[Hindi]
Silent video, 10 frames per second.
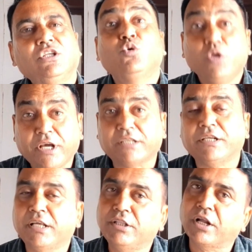जूरिक
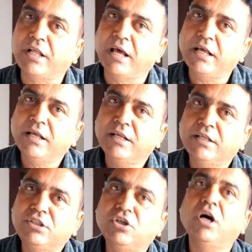एसिड की दर्द है
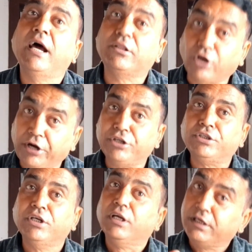जहाँ
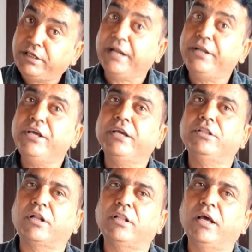एथराइटिस गेंठिए की
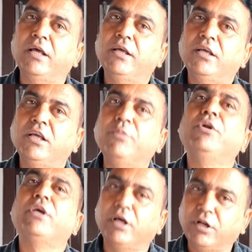दर्द है
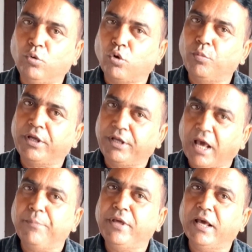इवन कि अगर घुटनों में
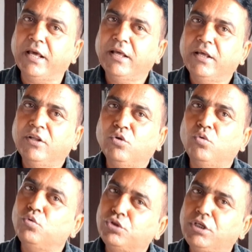गैप भी है तो
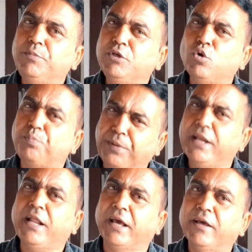उसकी भी जो
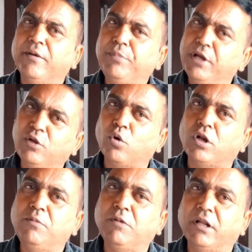पेन है पेन को
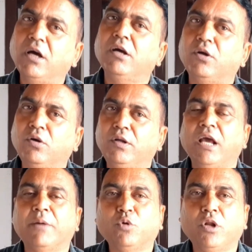रिलीव करेगा
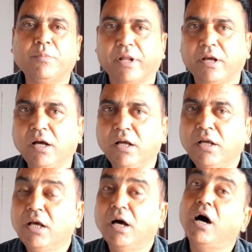गैप तो नहीं भरेगा
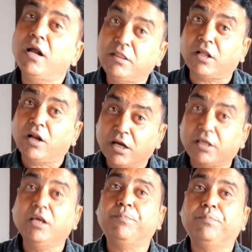हर तरह
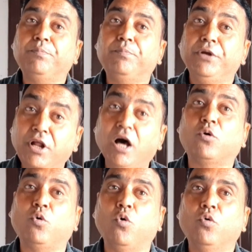की पीड़ा
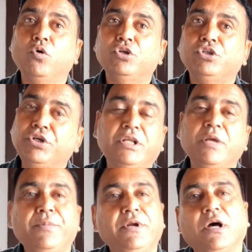को शरीर
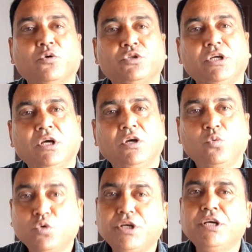की पीड़ा को जो
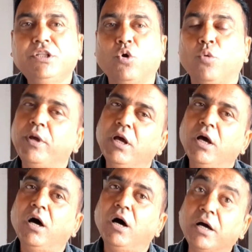कुछ ही दिनों में
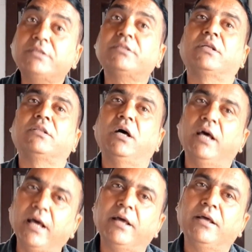हर सकता
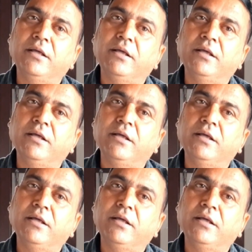है